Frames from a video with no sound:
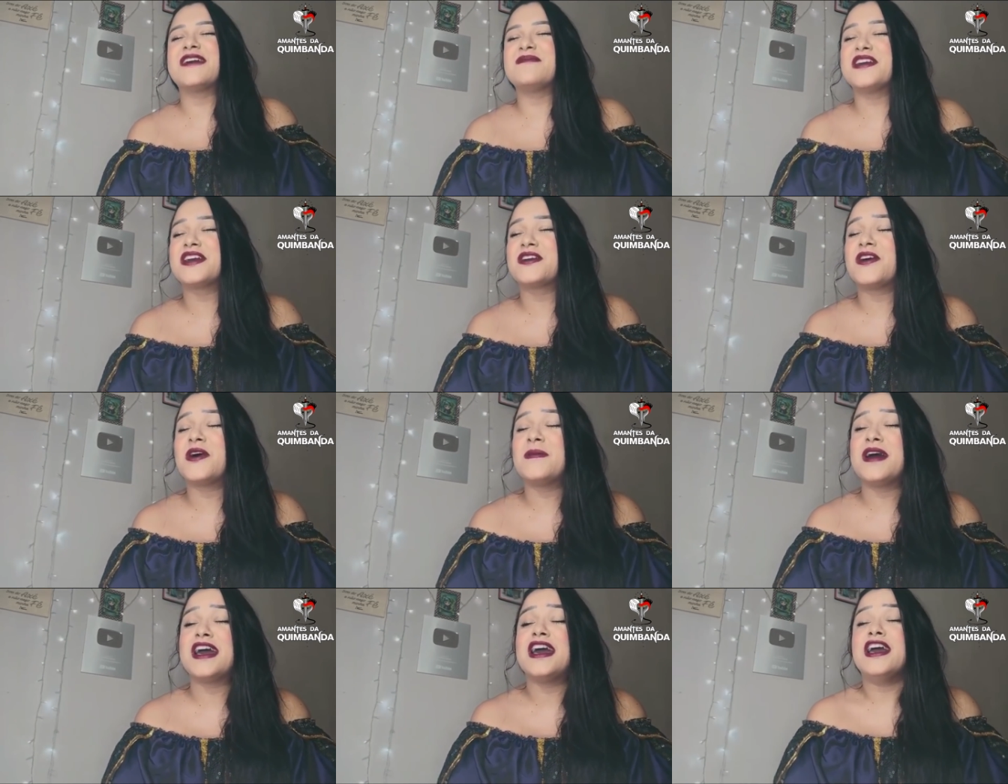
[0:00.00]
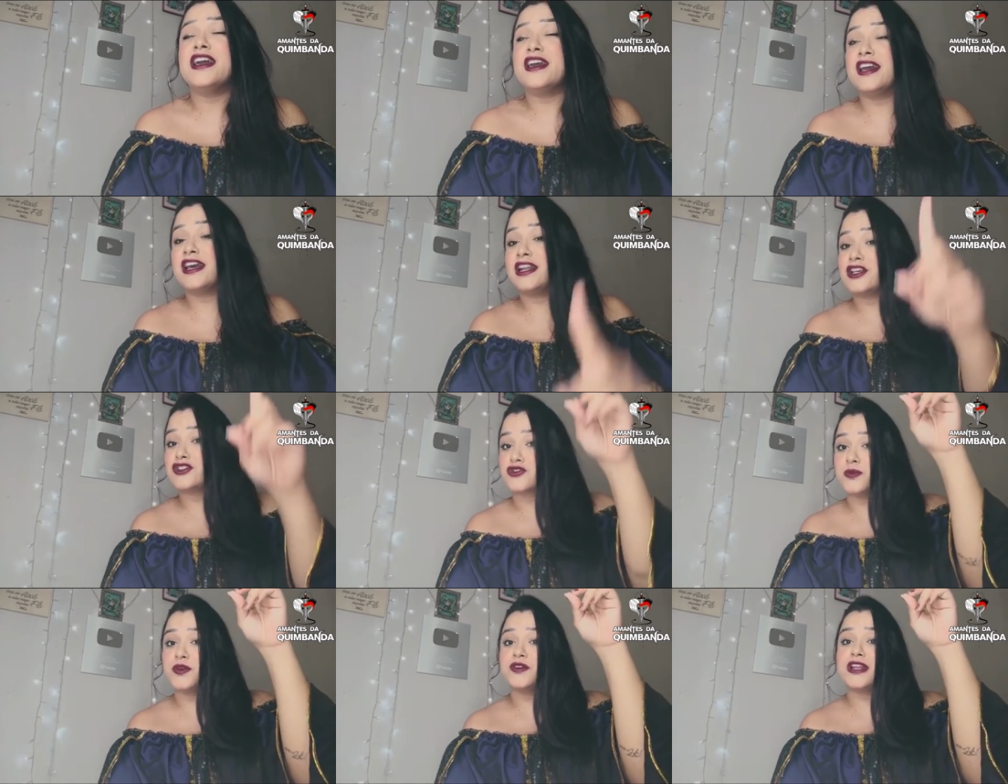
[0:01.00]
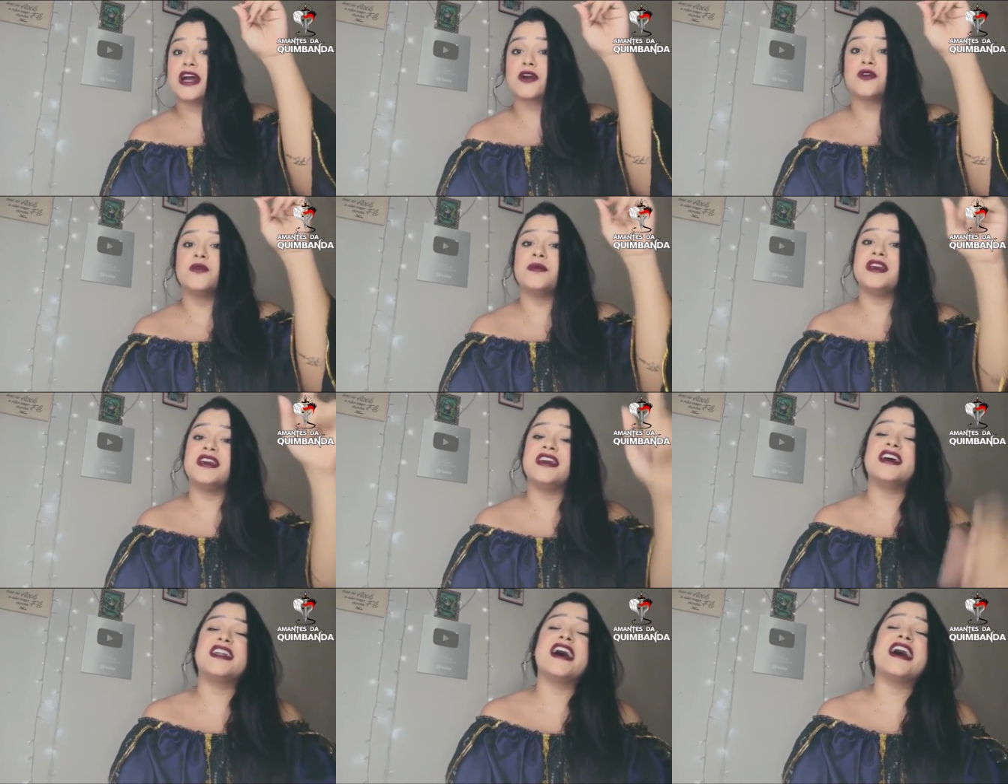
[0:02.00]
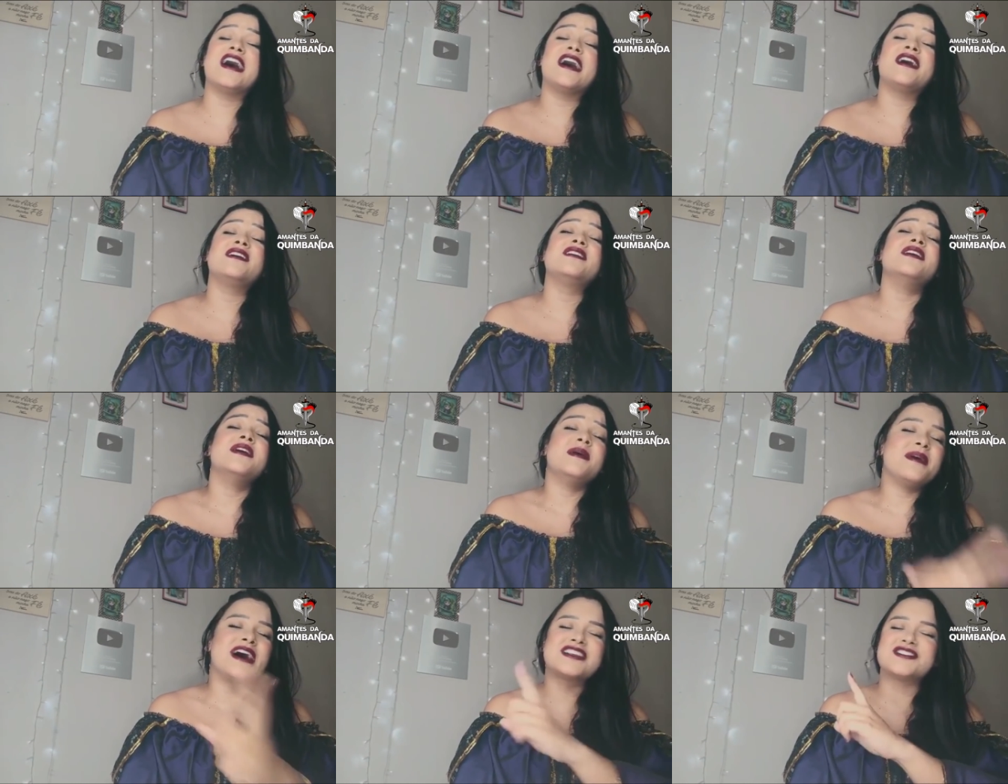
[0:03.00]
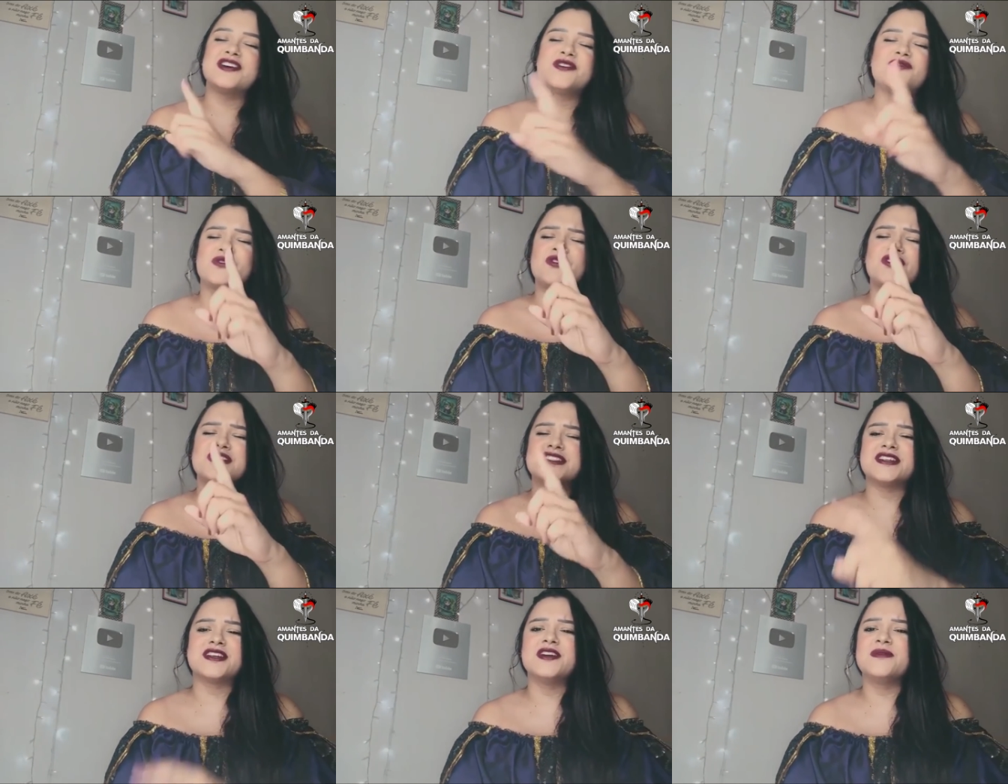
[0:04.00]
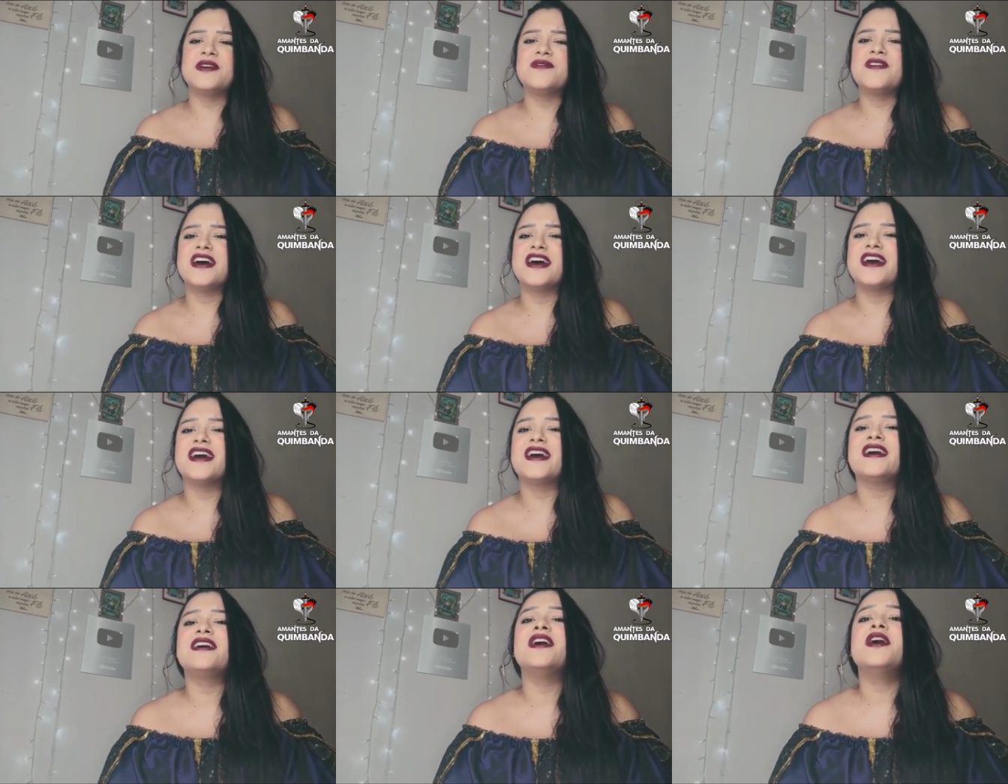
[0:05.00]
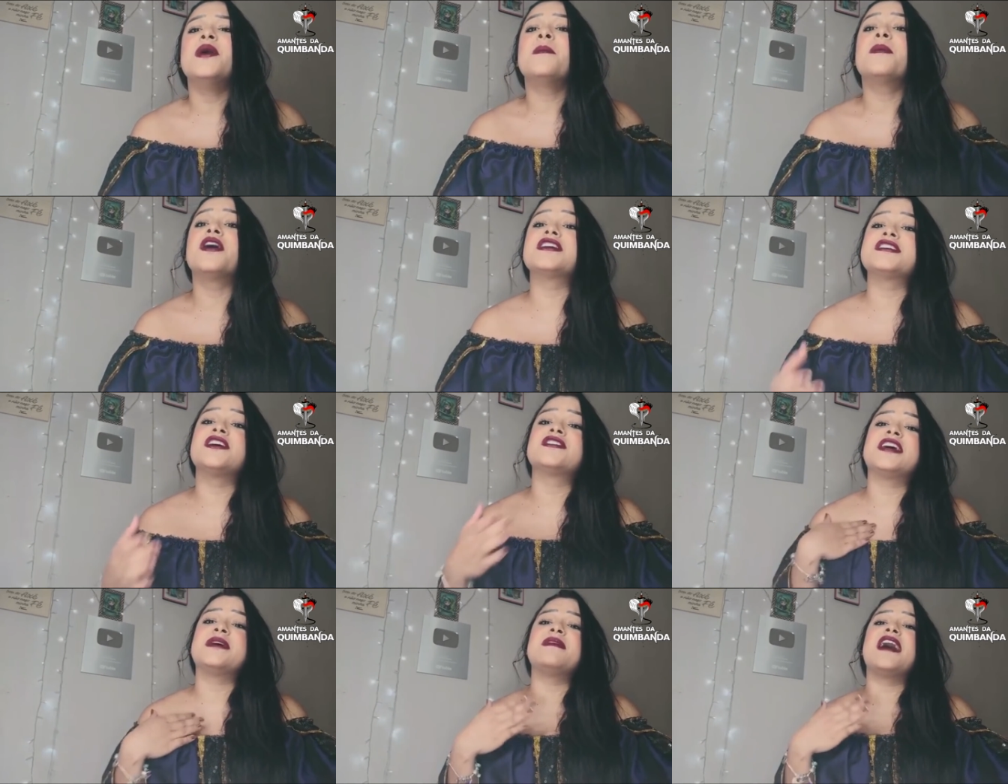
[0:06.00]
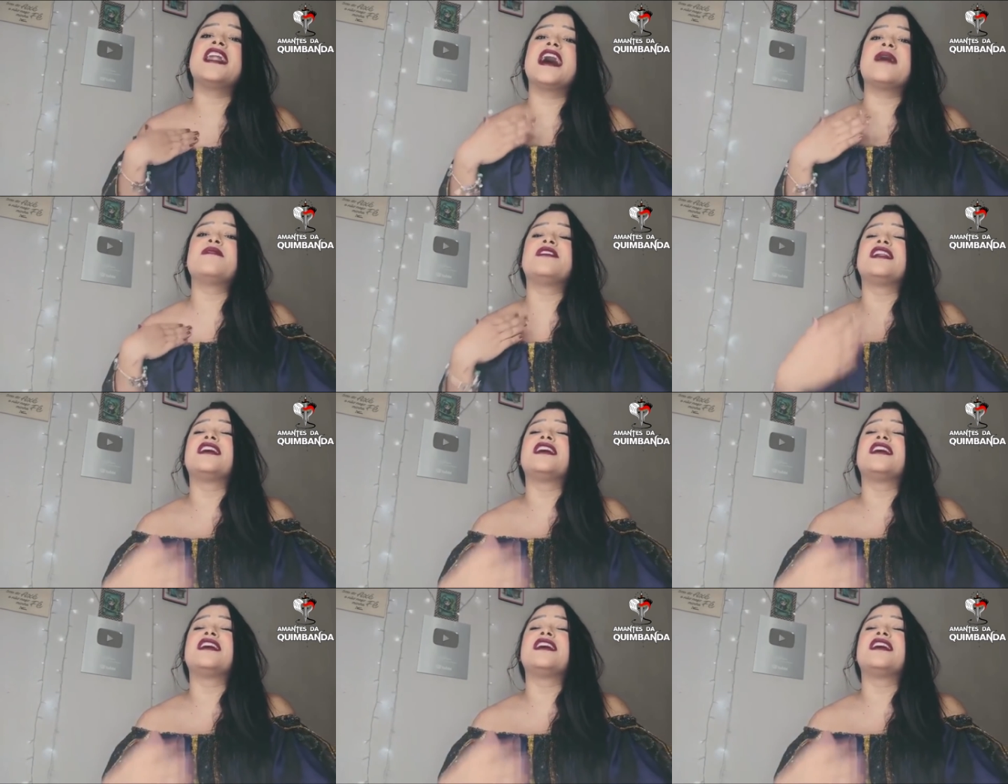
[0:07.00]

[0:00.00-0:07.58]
quer me comer, ele subiu na cumieira, mas não conseguiu me ver, pois eu tenho Maria